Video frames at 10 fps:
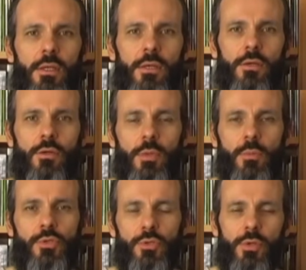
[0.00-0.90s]
euh, le
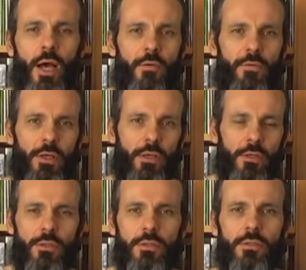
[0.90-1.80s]
même jeu avec
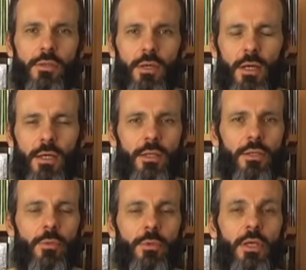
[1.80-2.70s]
un
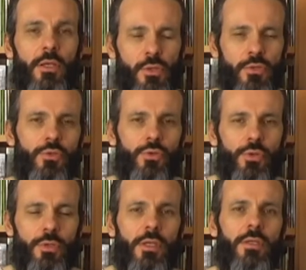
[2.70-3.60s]
harmonica dans une autre
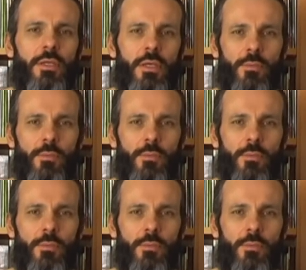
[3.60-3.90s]
tonalité,